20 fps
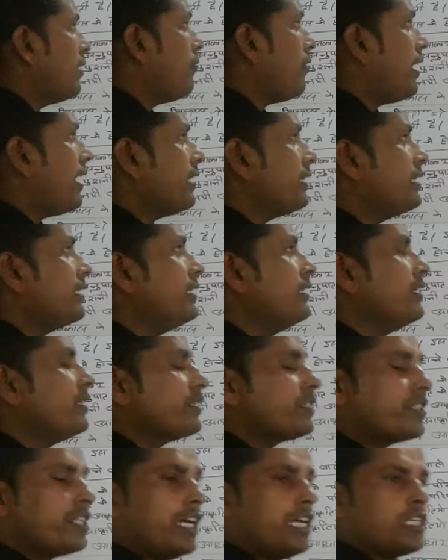के बाद
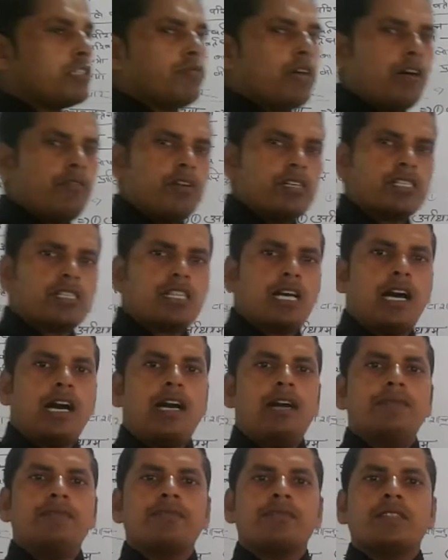
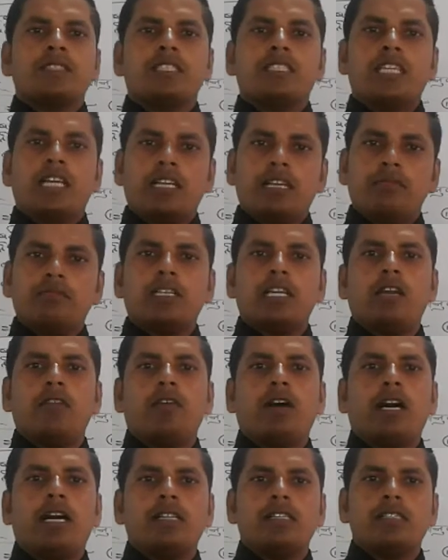शैशवावस्था जन्म के
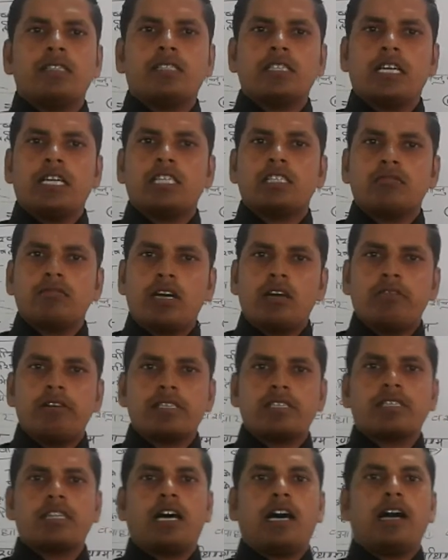बाद
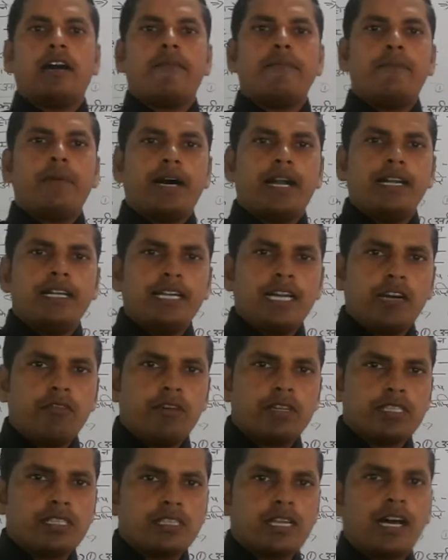शैशवावस्था
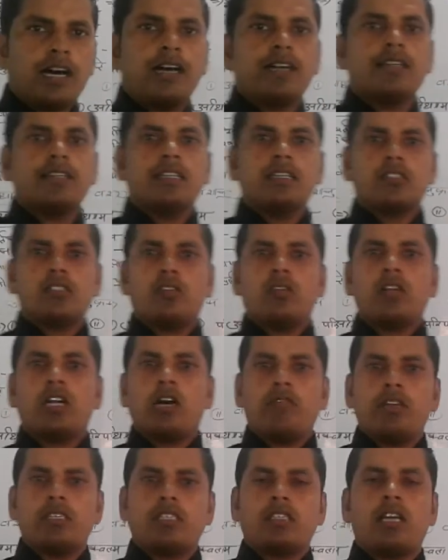बाल्यावस्था
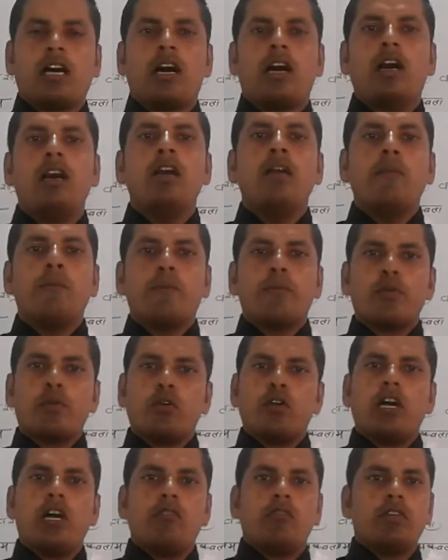किशोरावस्था
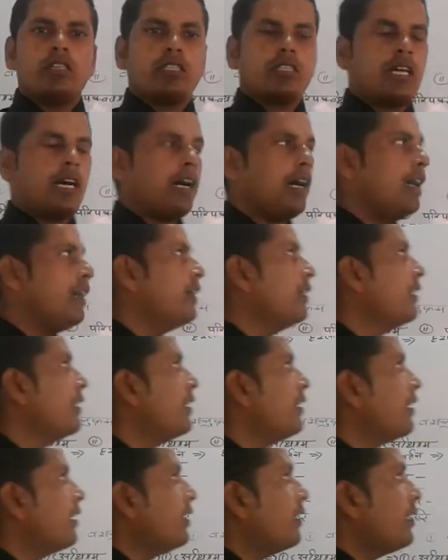प्रौढ़ावस्था
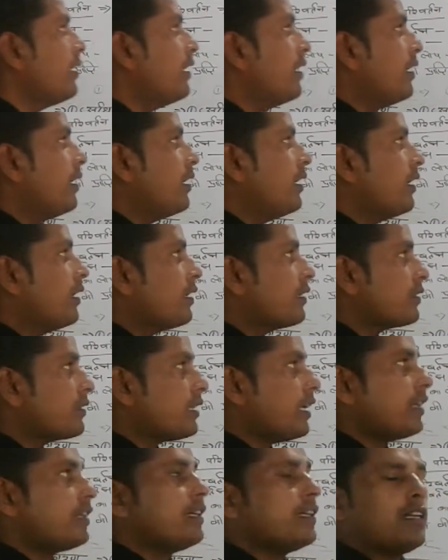
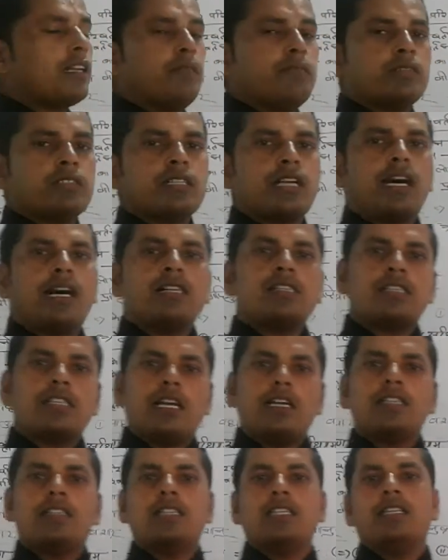तक क्रमशः
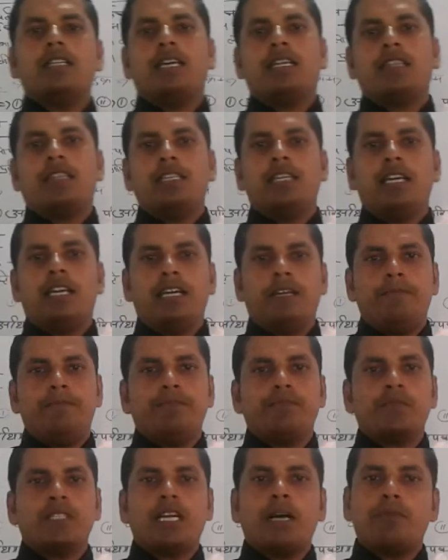चलती रहती है
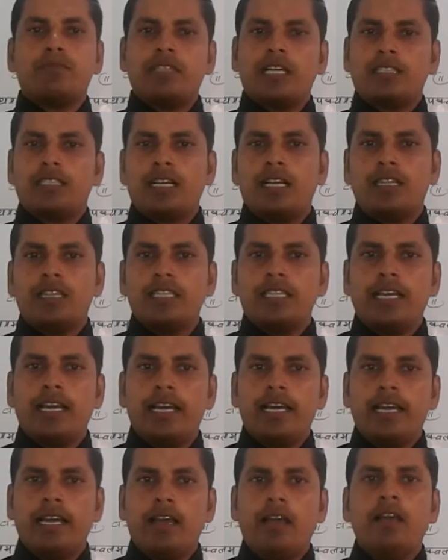कब तक चलती
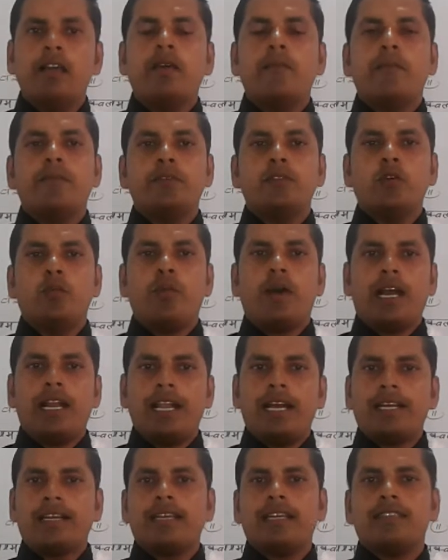है यह जो
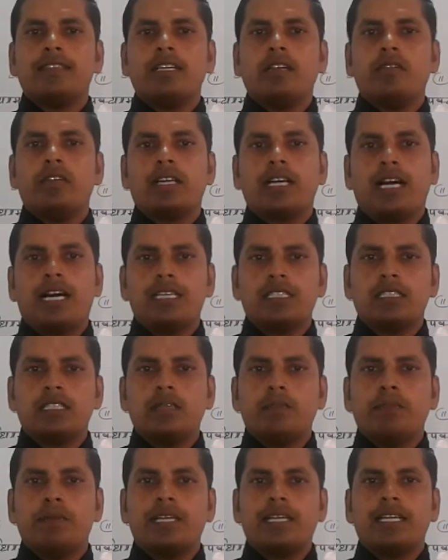बालक के अंदर विकास
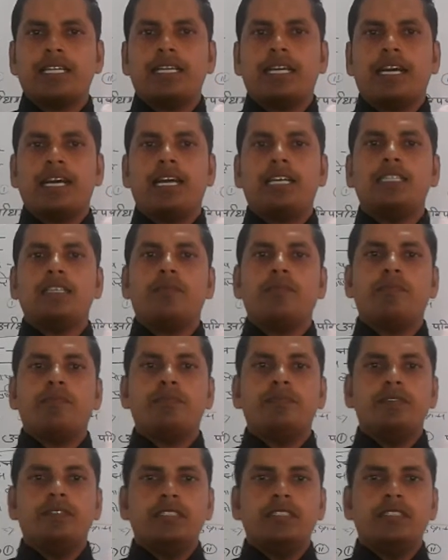की प्रक्रिया है जब